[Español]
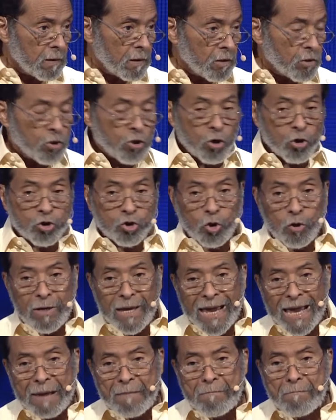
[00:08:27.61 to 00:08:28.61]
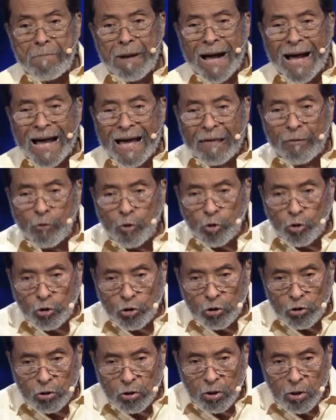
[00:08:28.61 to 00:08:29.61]
Yo soy
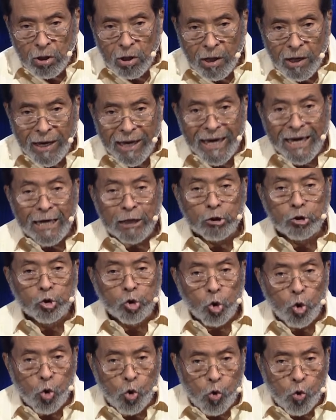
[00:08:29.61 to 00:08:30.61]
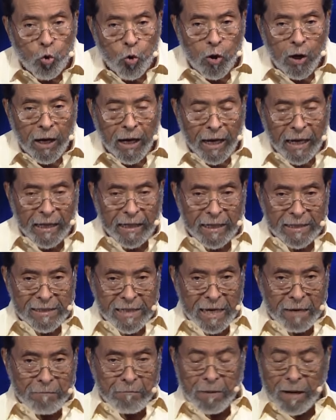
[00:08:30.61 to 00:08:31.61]
embajador y tú eres
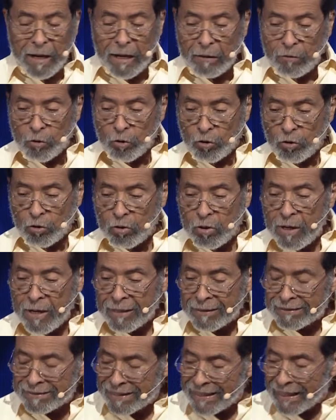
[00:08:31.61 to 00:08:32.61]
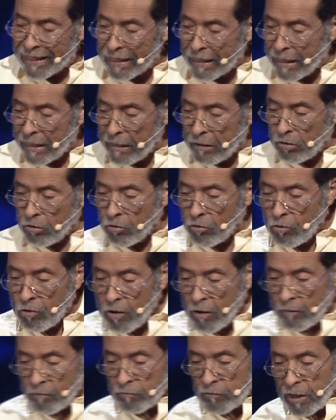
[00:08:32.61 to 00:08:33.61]
embajador del reino
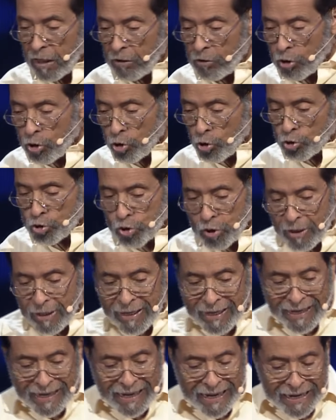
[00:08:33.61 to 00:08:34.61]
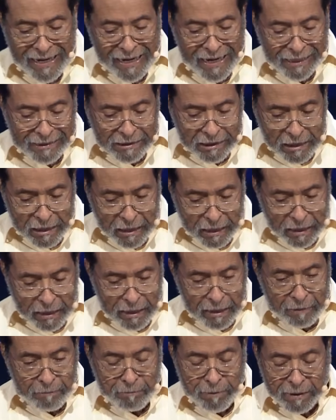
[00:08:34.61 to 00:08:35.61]
de Dios en la
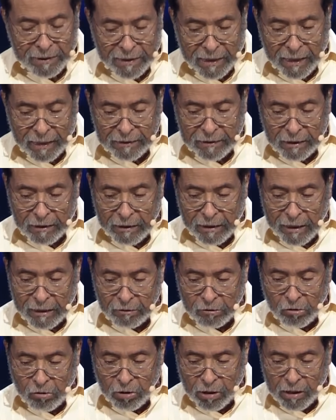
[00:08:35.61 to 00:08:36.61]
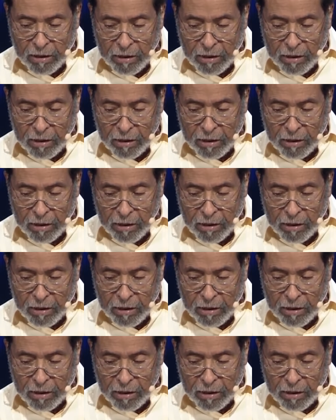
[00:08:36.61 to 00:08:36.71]
tierra. ¿Me están atendiendo lo que